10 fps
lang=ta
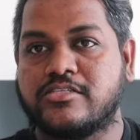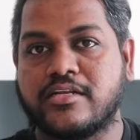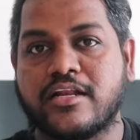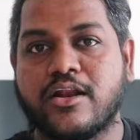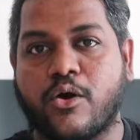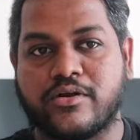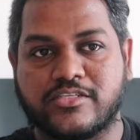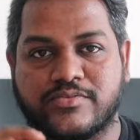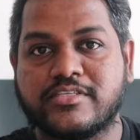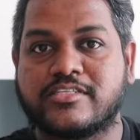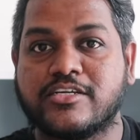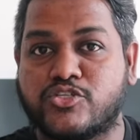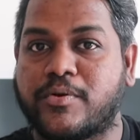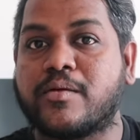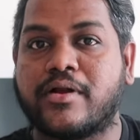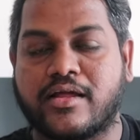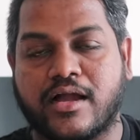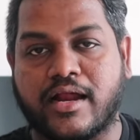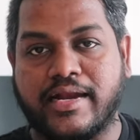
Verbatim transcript: ஜெனரல் ஆடியன்ஸ் வந்து சர்ச் பண்ண மாட்டாங்க